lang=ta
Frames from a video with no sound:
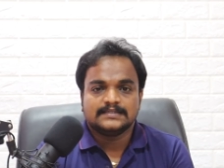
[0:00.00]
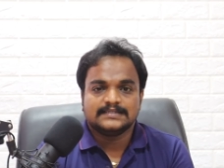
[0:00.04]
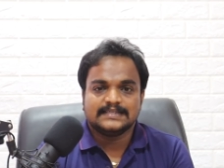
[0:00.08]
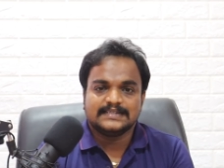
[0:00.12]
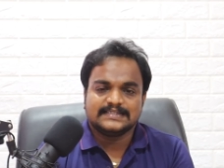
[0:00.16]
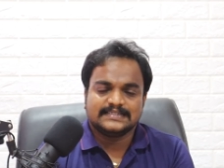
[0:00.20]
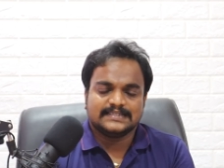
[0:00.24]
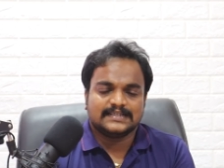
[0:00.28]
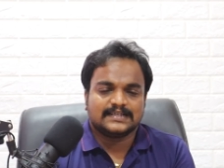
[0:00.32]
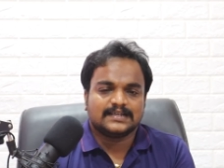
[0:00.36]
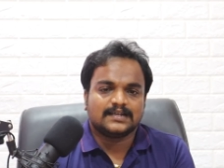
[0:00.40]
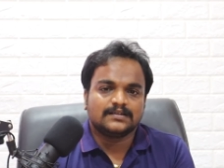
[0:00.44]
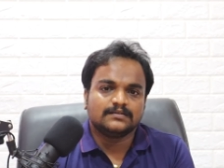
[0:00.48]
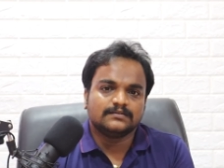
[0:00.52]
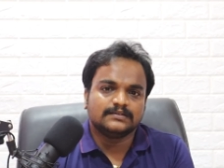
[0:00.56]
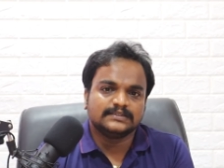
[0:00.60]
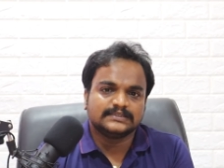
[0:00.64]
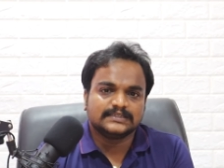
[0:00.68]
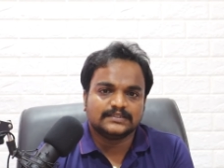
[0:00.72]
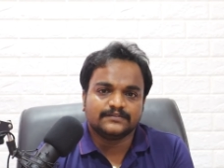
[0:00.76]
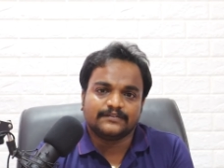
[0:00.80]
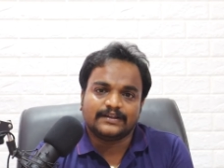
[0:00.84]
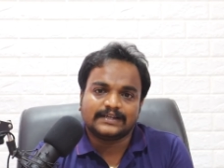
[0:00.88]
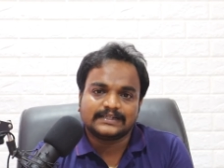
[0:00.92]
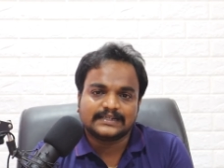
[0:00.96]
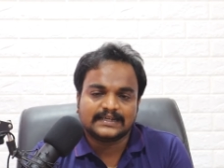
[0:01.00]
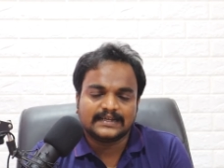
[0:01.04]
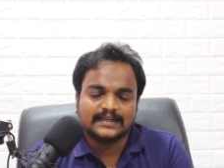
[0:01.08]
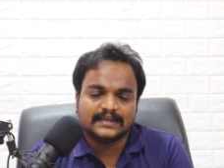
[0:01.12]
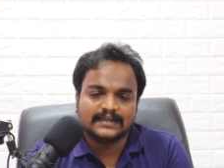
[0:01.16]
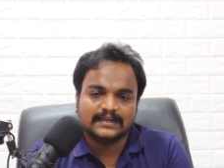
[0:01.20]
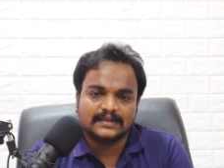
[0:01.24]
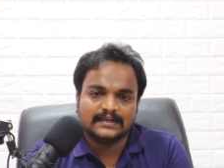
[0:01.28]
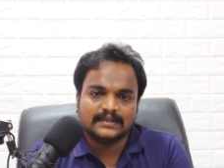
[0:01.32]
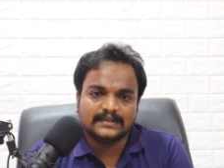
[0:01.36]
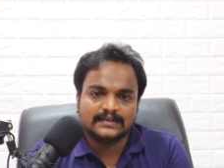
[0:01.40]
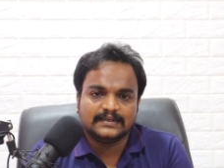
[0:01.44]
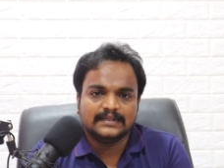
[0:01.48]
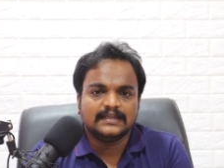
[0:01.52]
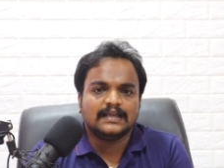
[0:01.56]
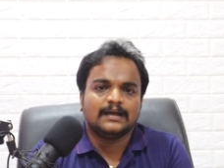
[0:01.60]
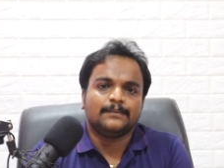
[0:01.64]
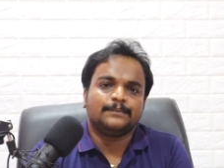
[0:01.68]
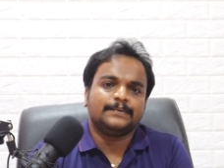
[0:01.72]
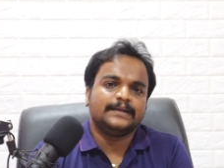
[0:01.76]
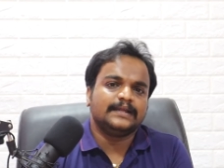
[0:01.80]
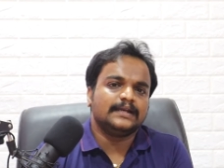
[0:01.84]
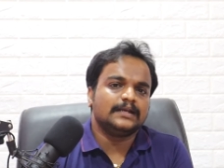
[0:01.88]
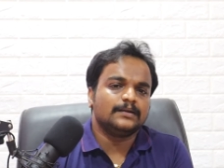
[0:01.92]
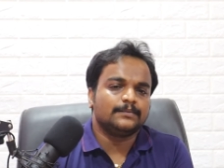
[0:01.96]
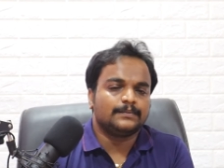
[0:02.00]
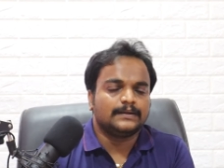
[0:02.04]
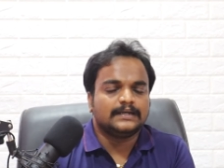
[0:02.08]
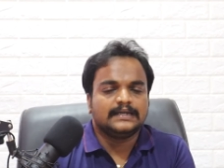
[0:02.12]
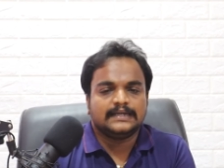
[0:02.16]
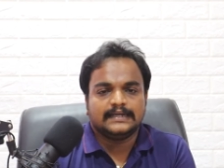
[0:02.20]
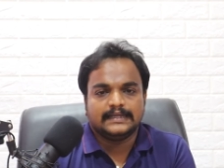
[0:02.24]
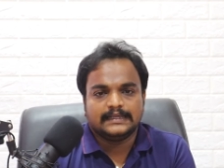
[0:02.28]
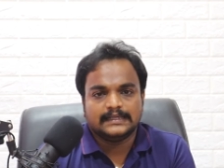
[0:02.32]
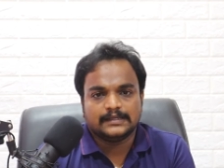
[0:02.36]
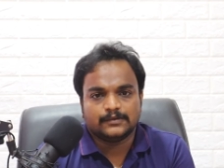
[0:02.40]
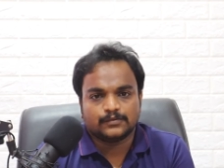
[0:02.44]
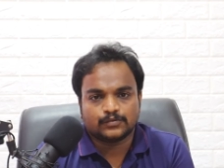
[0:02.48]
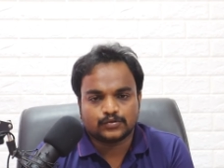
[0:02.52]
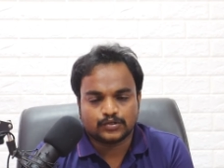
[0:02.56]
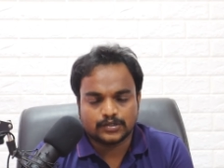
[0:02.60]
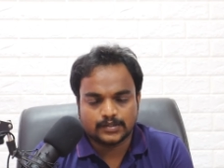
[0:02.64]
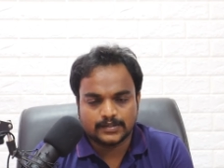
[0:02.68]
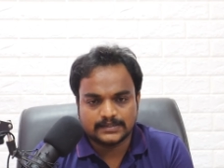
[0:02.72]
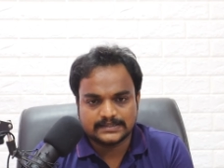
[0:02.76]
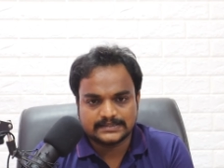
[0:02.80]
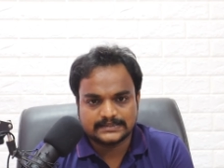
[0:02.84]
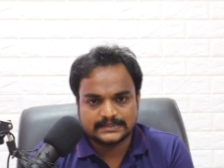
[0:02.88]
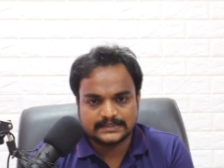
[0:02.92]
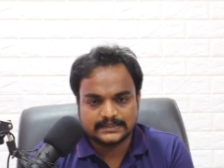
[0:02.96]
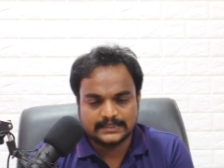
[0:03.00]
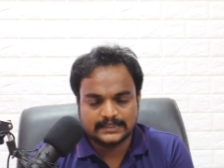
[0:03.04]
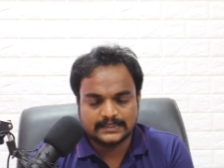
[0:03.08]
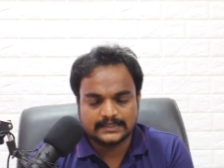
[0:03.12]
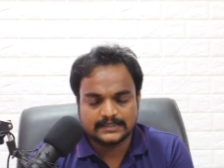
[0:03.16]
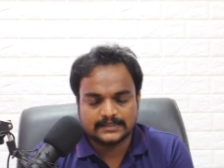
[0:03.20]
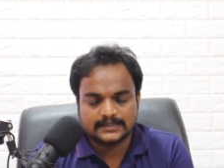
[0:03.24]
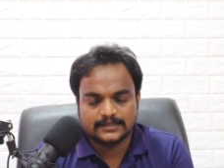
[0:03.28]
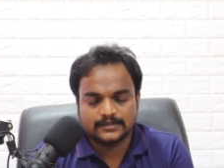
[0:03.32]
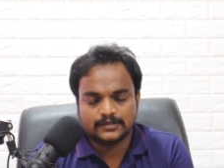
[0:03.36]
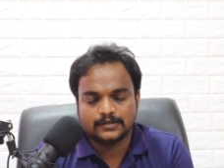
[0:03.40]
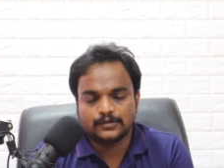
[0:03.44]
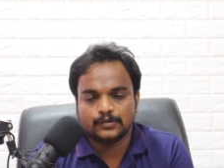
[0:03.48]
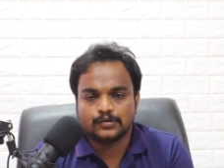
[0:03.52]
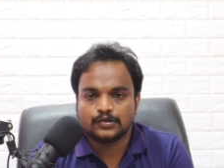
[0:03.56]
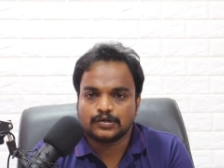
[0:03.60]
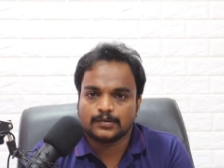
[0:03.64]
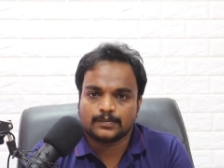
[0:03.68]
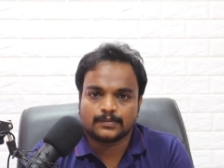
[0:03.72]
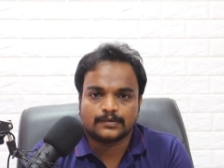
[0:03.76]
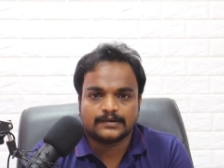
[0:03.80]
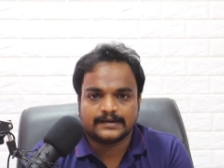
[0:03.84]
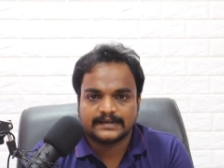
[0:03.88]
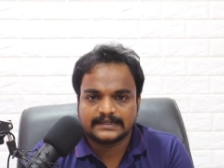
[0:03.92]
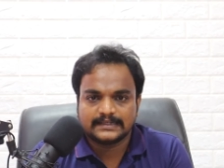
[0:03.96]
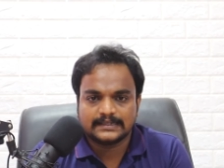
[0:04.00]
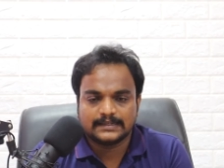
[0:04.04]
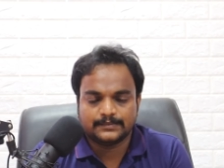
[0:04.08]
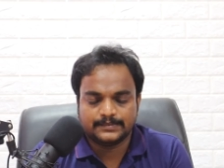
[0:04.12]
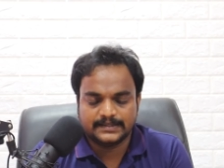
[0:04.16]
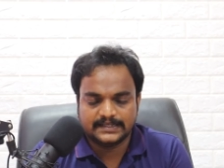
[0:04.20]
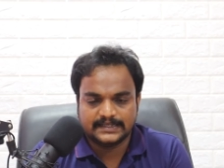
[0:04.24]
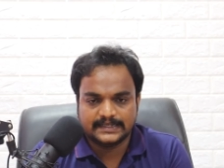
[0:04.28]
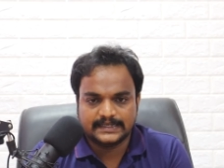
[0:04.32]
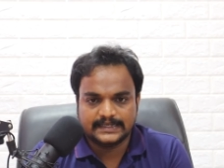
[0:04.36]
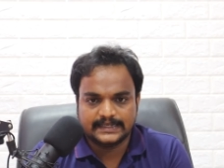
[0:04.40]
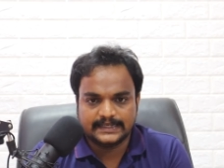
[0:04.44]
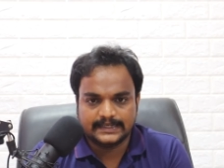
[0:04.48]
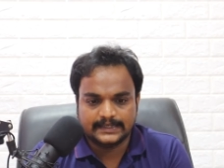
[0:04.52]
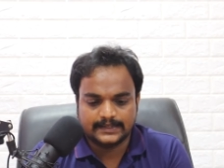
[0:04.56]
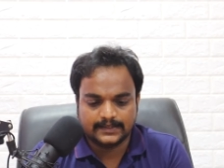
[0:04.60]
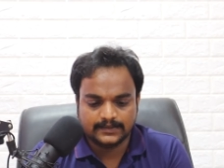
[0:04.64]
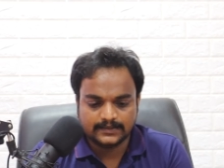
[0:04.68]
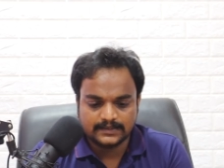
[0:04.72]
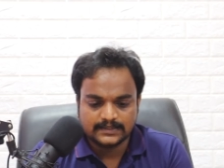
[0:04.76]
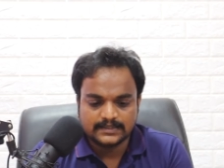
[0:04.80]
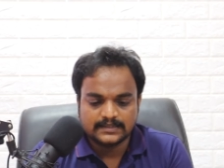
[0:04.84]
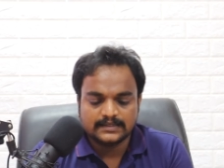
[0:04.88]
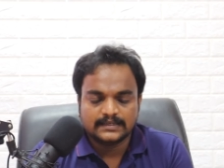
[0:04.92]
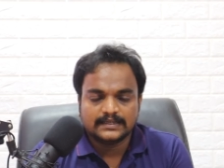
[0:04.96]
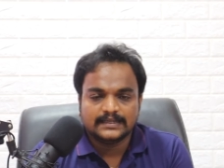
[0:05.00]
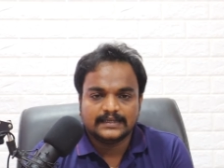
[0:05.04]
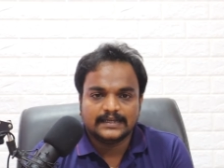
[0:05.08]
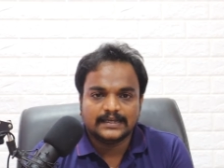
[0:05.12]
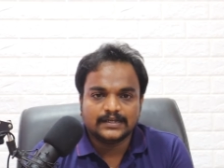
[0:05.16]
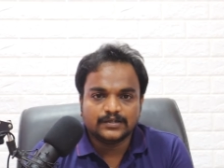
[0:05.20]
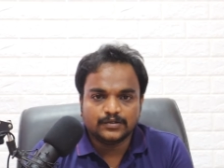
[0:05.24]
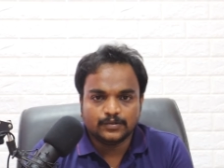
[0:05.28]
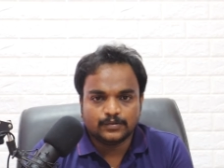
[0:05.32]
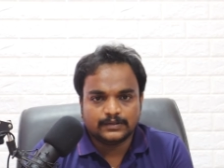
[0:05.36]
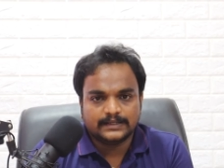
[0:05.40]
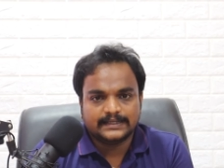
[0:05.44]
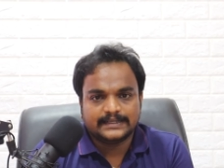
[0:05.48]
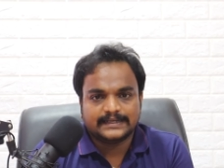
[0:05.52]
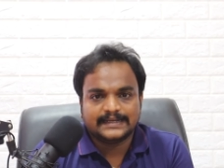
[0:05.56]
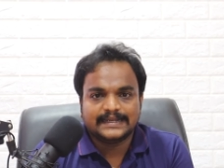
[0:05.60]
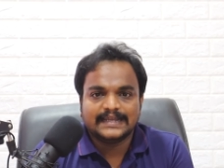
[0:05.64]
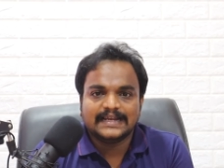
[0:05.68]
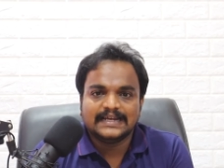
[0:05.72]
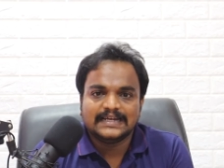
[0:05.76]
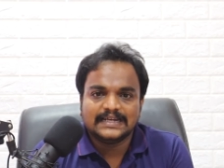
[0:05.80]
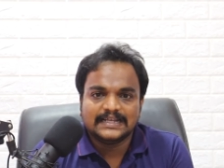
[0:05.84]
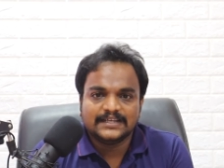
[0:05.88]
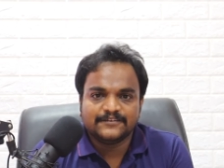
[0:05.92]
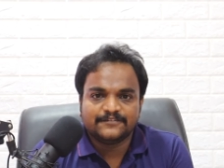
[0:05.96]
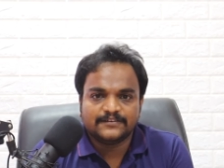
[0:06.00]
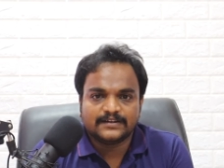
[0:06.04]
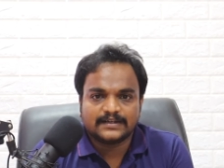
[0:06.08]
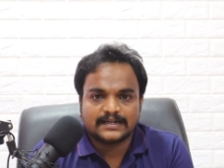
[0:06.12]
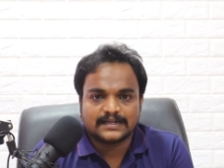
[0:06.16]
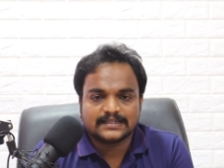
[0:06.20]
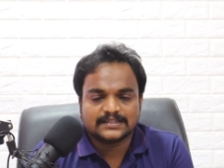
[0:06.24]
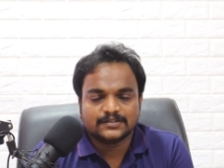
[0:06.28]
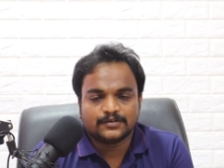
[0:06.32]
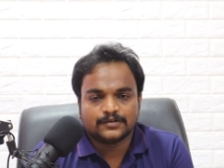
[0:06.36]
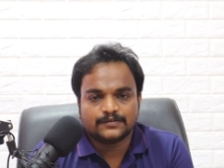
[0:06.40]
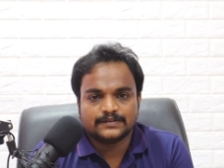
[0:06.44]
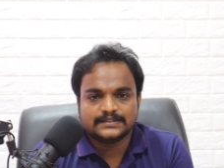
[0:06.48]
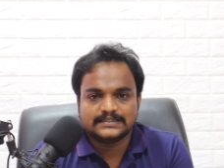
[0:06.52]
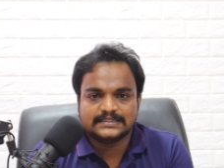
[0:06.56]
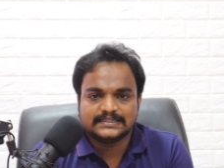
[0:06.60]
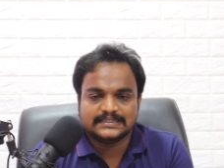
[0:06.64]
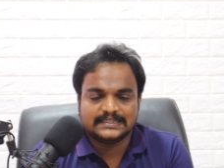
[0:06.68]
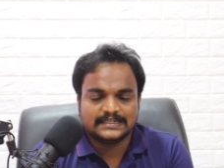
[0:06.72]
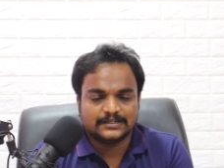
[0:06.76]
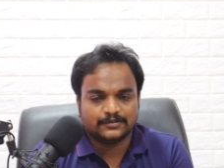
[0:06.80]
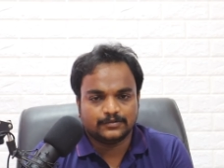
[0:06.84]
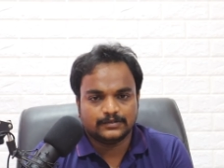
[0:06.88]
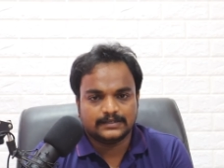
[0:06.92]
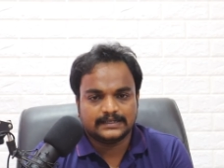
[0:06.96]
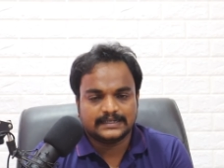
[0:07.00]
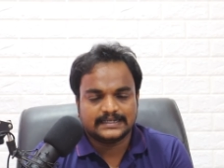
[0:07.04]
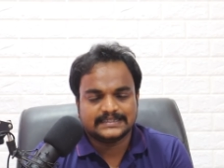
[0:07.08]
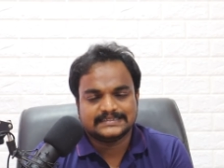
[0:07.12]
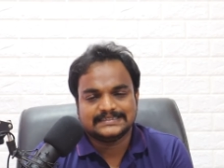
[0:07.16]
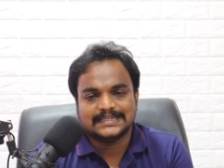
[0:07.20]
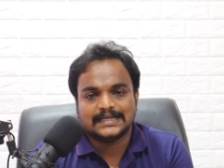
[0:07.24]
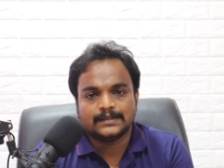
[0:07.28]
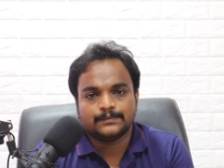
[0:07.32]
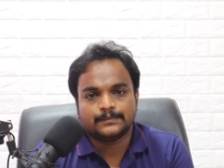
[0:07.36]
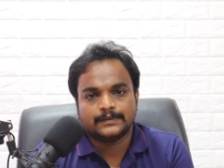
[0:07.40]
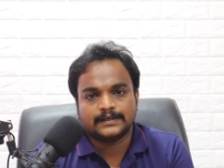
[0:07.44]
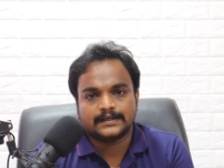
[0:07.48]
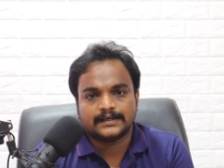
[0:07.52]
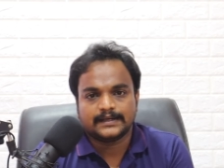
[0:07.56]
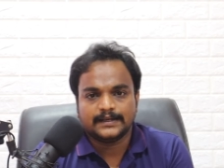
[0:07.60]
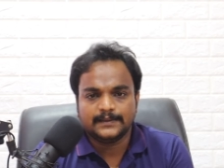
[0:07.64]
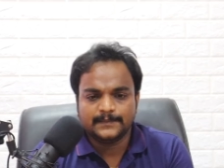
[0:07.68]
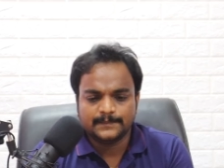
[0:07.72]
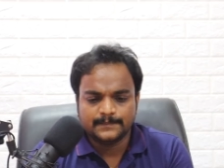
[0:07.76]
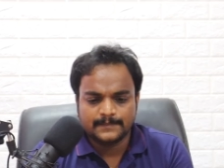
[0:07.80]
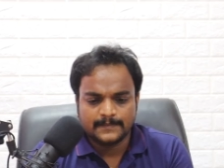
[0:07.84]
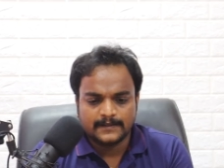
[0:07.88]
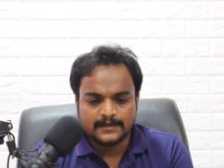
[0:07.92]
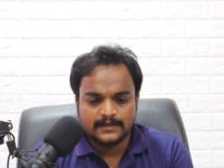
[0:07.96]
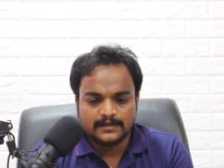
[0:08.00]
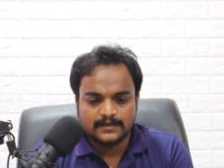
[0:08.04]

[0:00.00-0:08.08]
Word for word: சரி சார் கன்வர்ஷன் ஃபேக்டரிங்களே நீங்கள் அப்படி என்ன பண்ணிட்டீங்க உங்களோட ரிஸ்டிங்க்கு இல்லை உங்களோட ப்ராடக்ட் அப்படின்னு கேட்டிங்கன்னா என்னோட ரியல் லைஃப்பில் நடந்த ஒரு விஷயத்த நான் உங்ககிட்ட ஷேர் பண்ணுறேன்